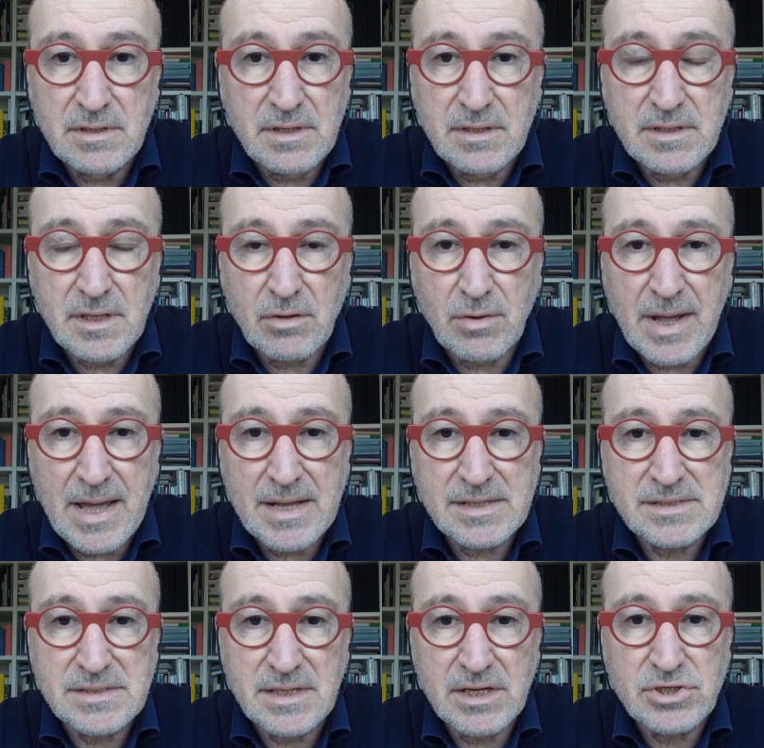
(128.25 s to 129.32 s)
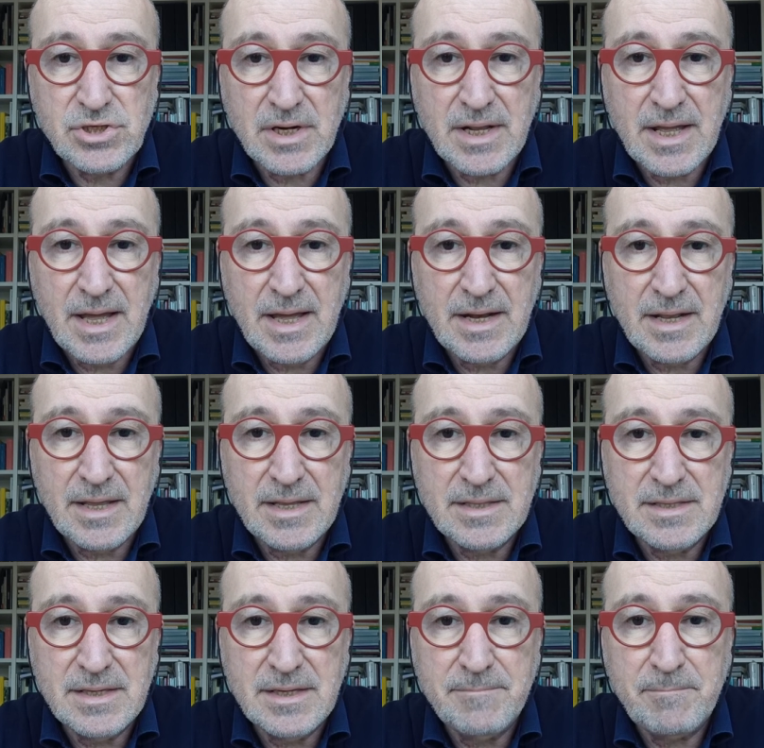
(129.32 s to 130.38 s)
interrogarsi, a cercare
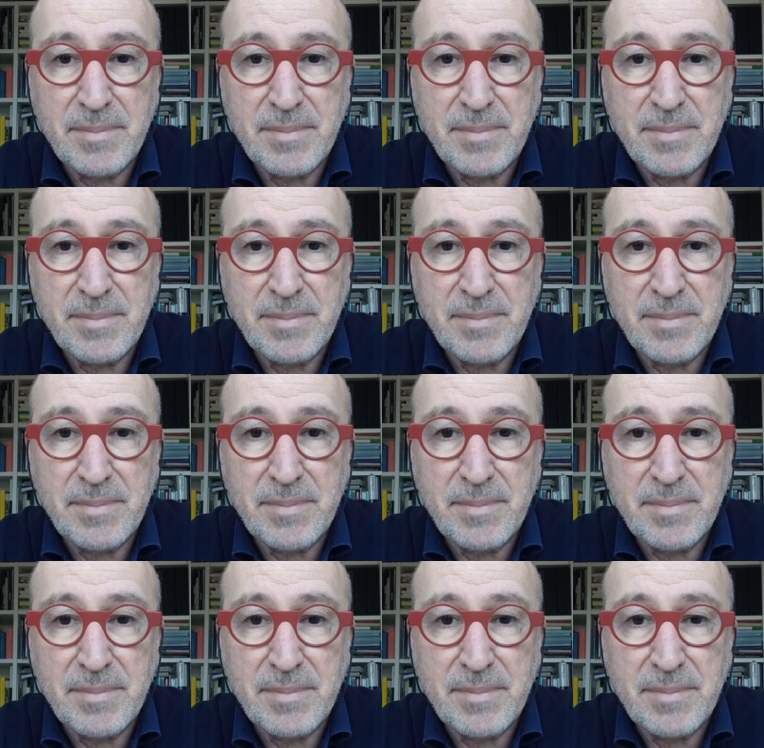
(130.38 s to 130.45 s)
di